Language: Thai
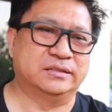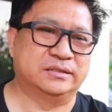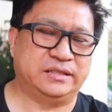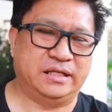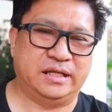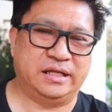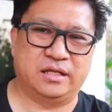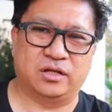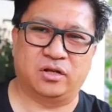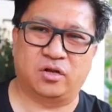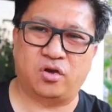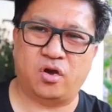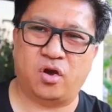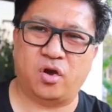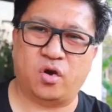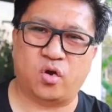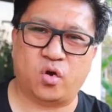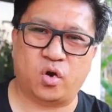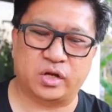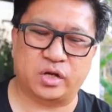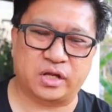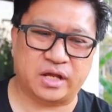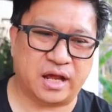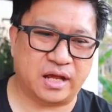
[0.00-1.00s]
จีนก็
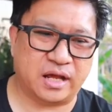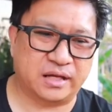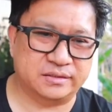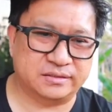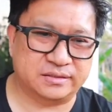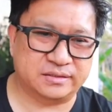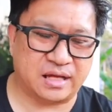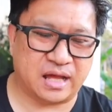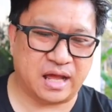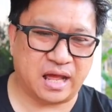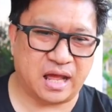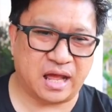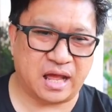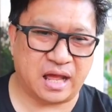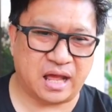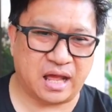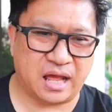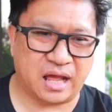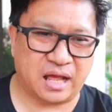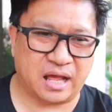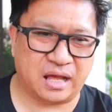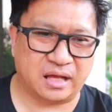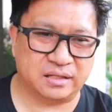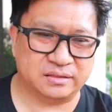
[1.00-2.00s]
ค่อนข้างจะ
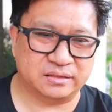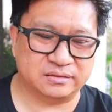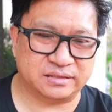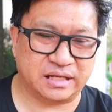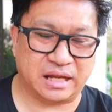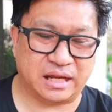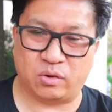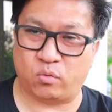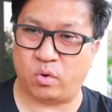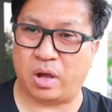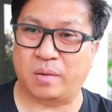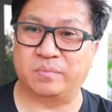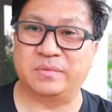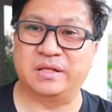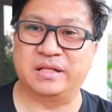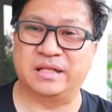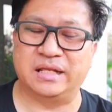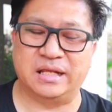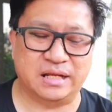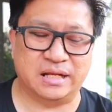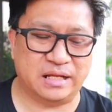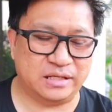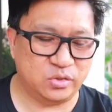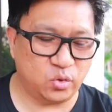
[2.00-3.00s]
แสดงความยิน
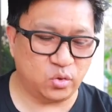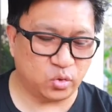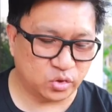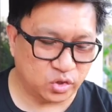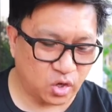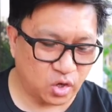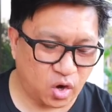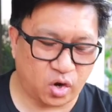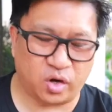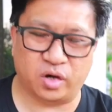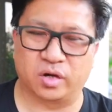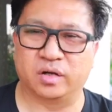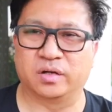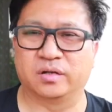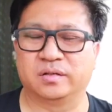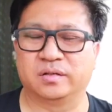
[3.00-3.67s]
ดีและยกย่อง